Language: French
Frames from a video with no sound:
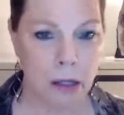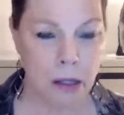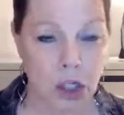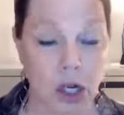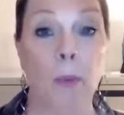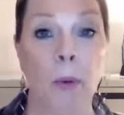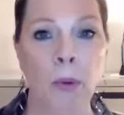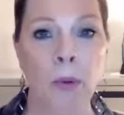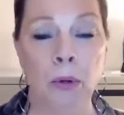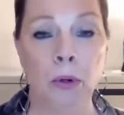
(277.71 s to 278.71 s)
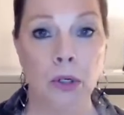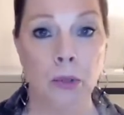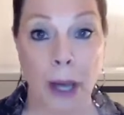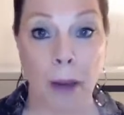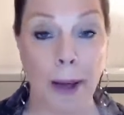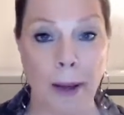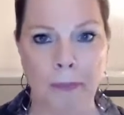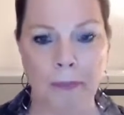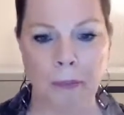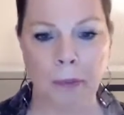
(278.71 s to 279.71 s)
J'en peux plus, je je suis plus capable.
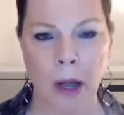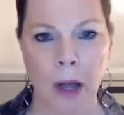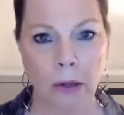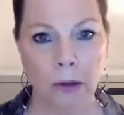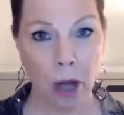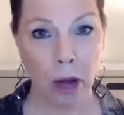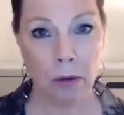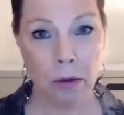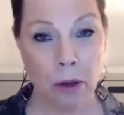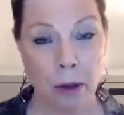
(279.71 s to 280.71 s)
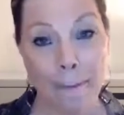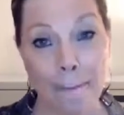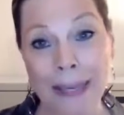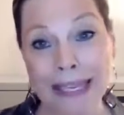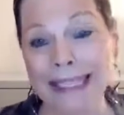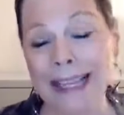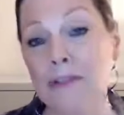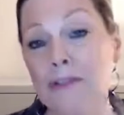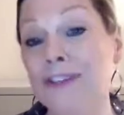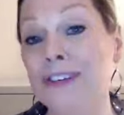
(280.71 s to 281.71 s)
Donc,
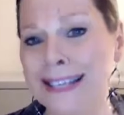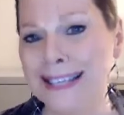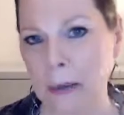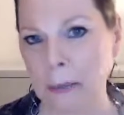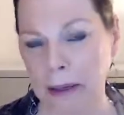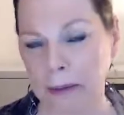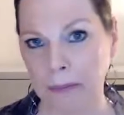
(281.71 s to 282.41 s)
métaphysiquement,